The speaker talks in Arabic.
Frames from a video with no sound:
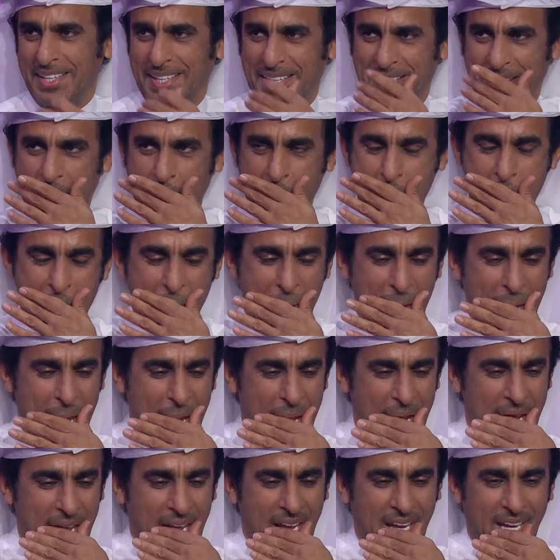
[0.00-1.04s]
بيزاد
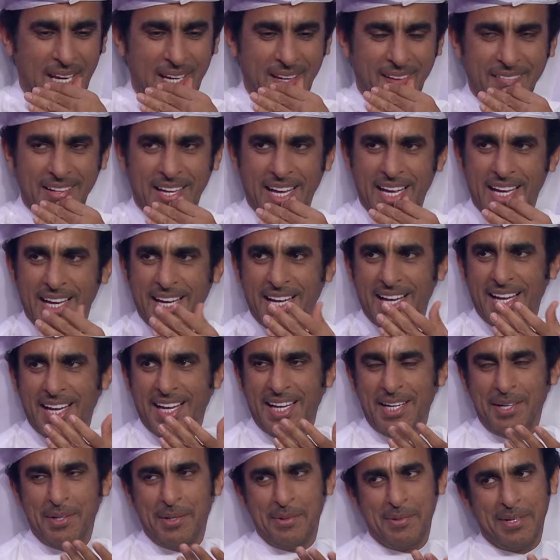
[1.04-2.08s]
الله
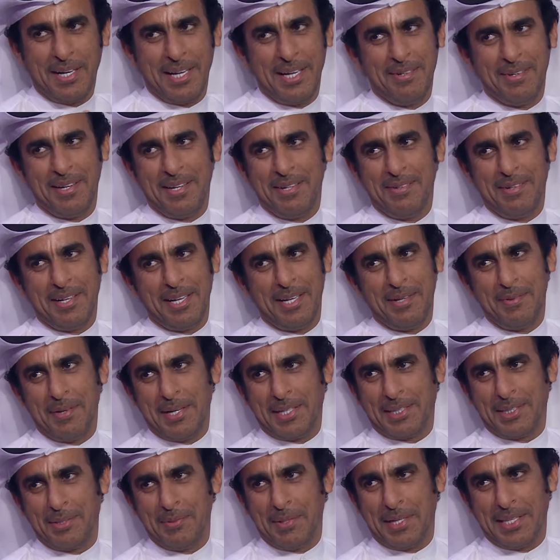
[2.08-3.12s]
العظيم شعراء
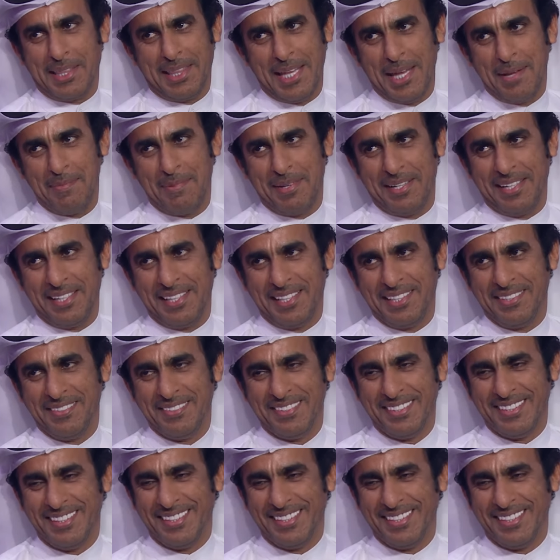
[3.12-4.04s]
الوقت وقت ذهب هالايام